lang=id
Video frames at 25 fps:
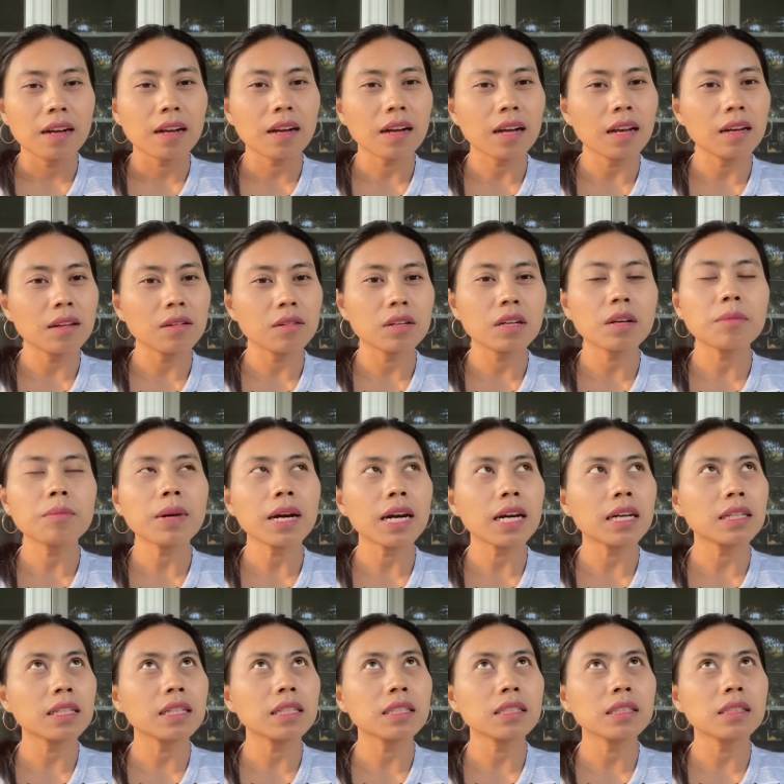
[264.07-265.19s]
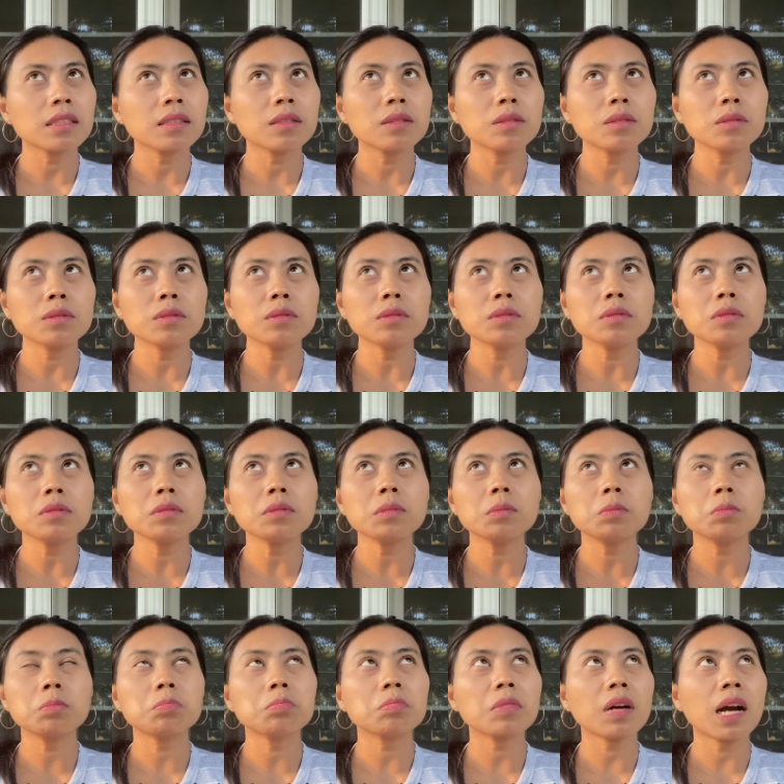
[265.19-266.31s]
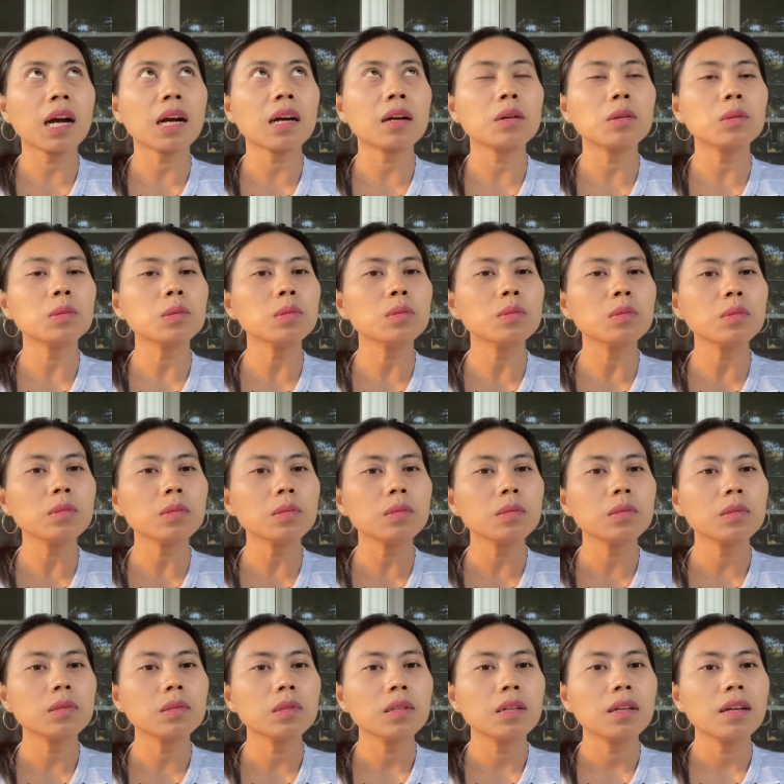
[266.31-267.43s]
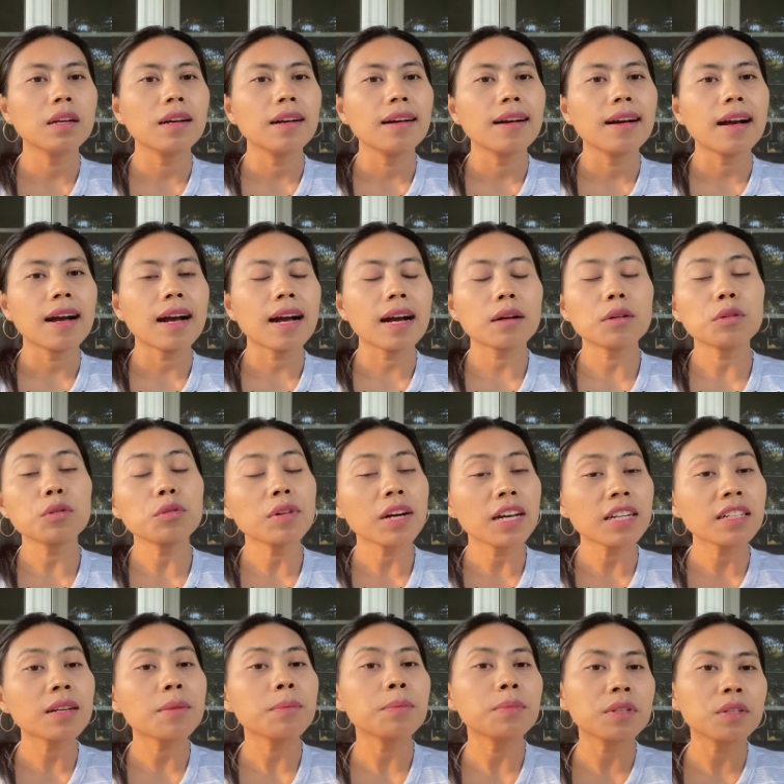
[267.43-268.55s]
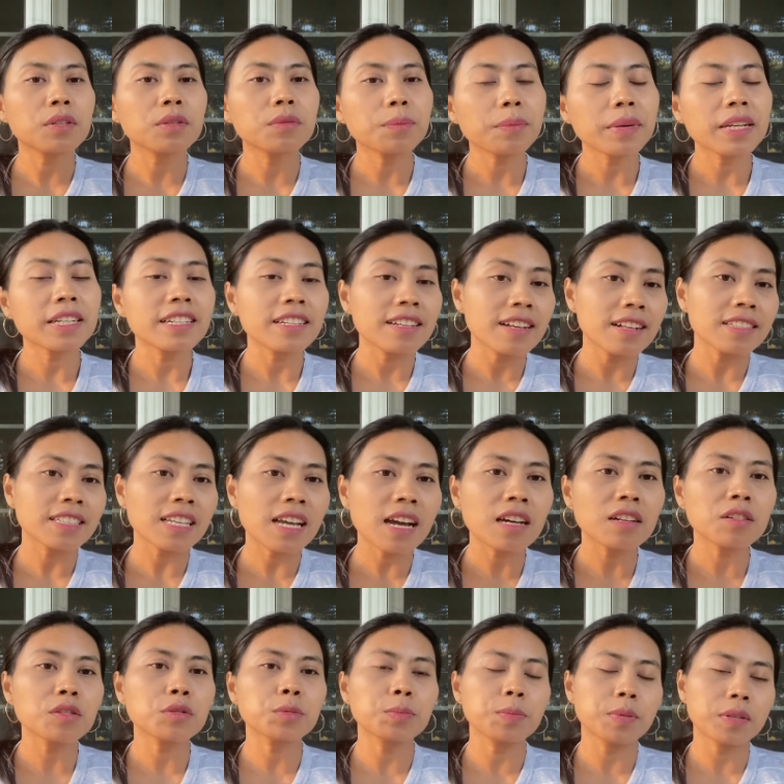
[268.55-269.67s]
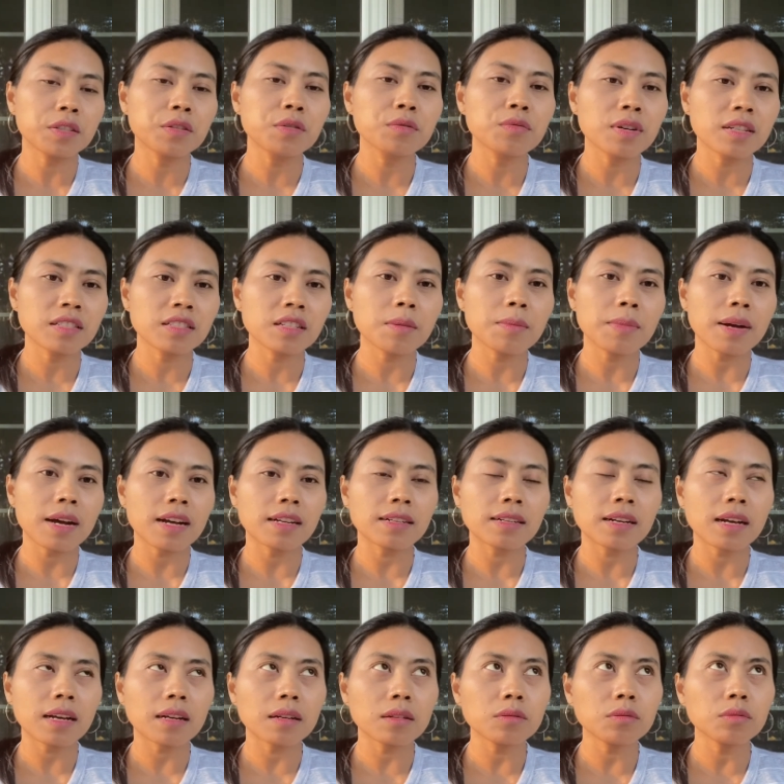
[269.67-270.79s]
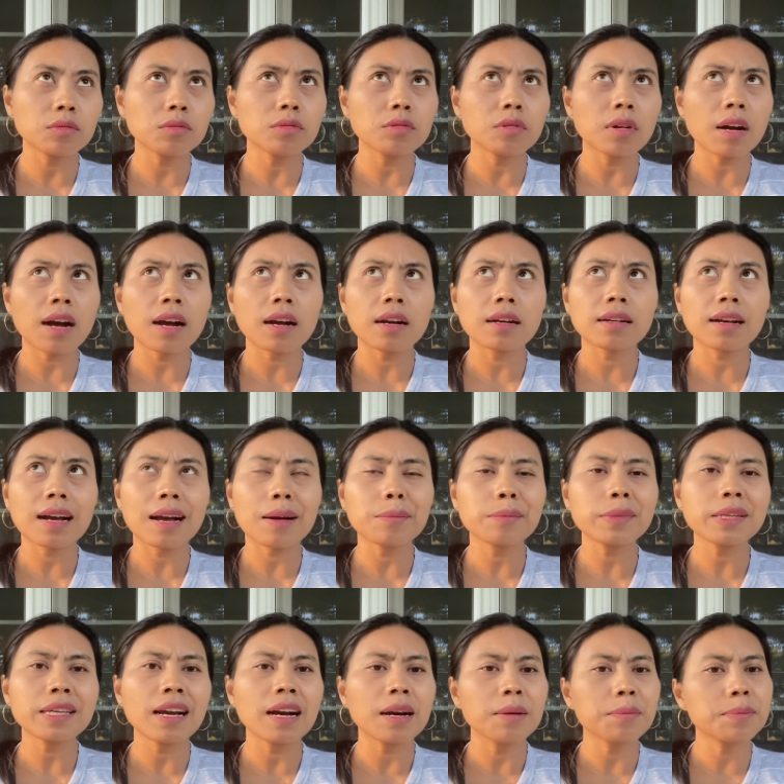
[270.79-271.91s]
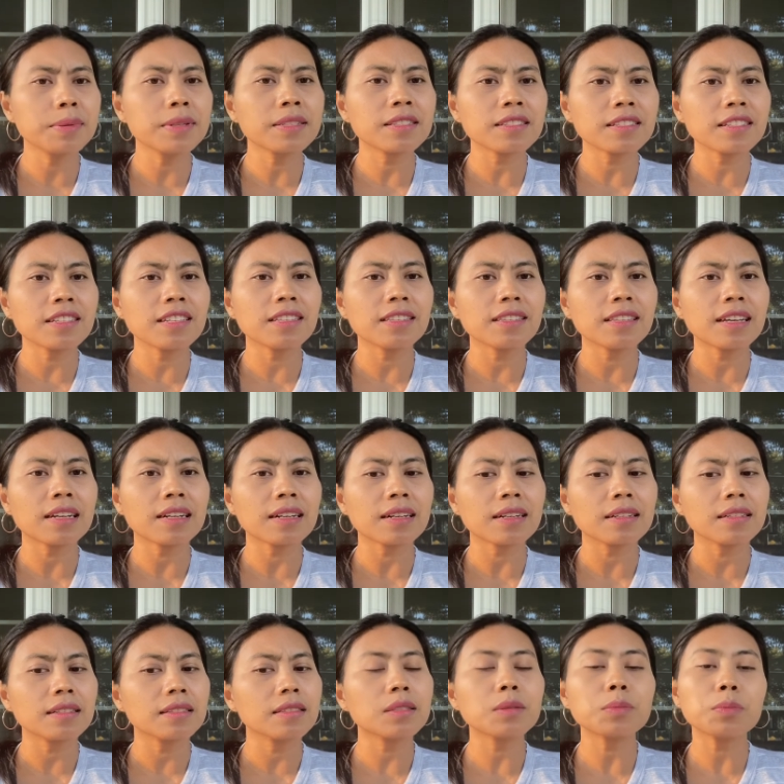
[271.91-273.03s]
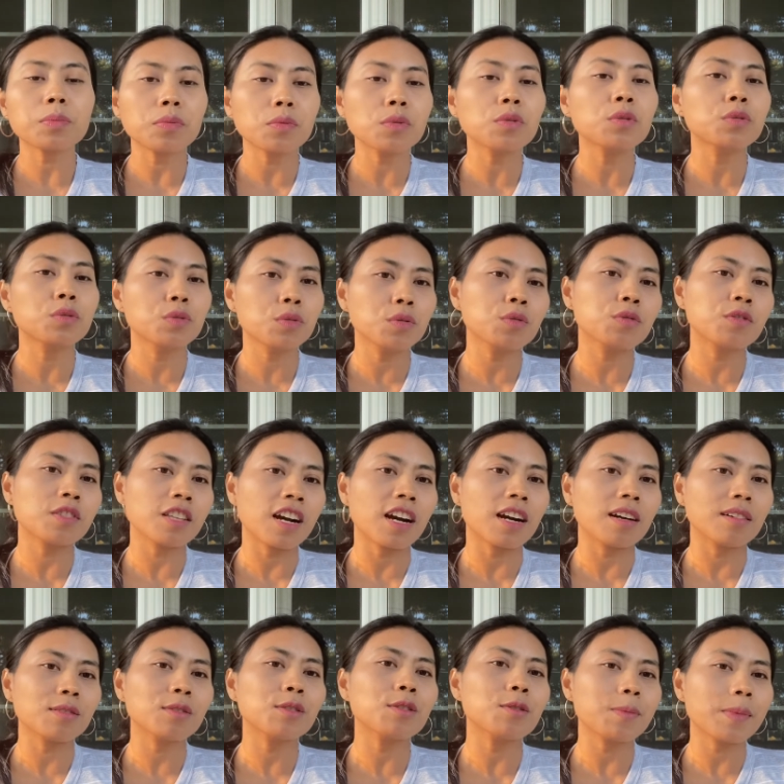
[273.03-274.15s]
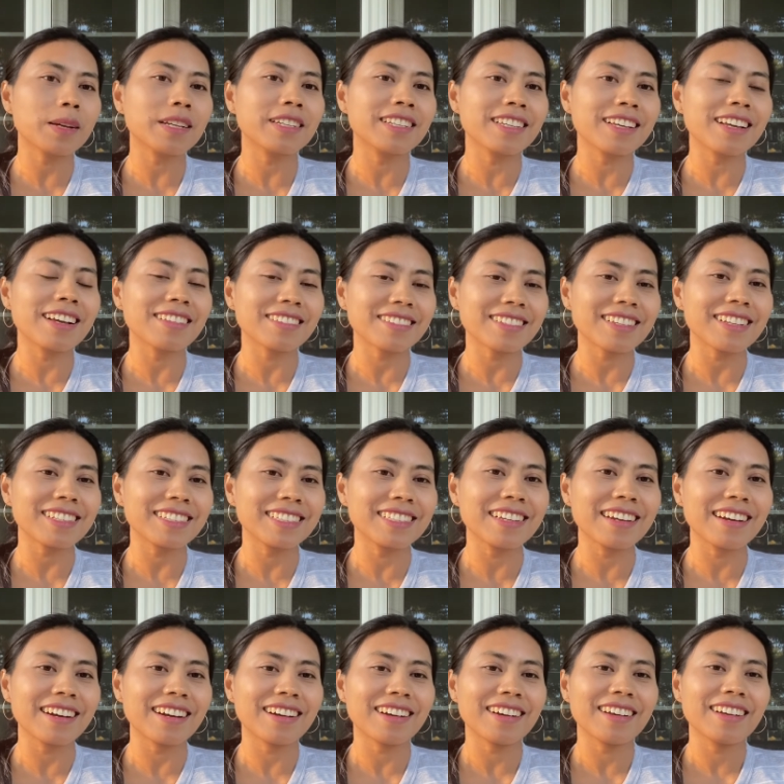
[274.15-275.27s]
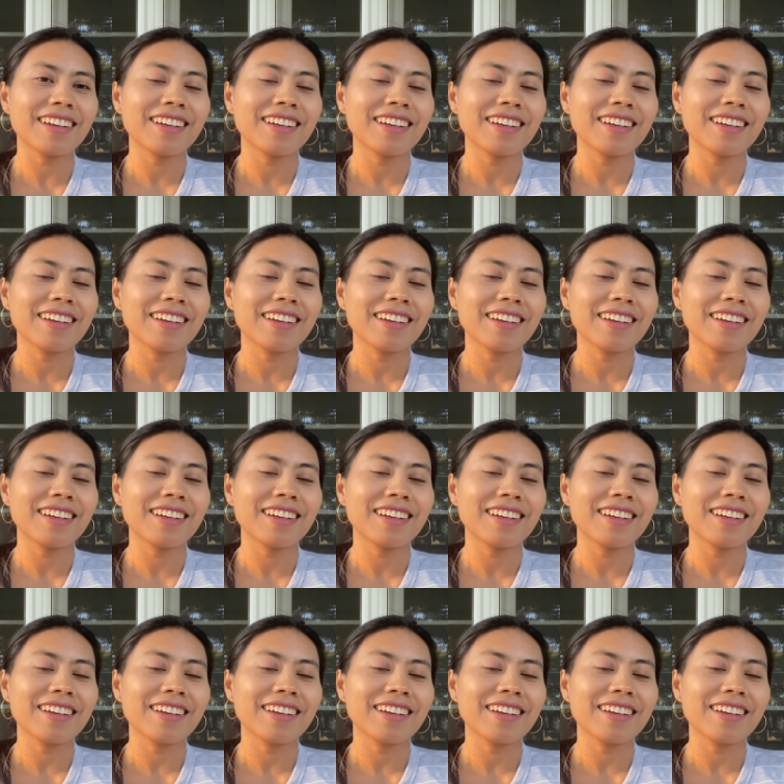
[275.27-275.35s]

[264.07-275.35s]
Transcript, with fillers: Kalau kemarin itu aku aku karena ber, medicalnya harus berdua sama anakku, kami habis sekitar 10 juta untuk medical saja.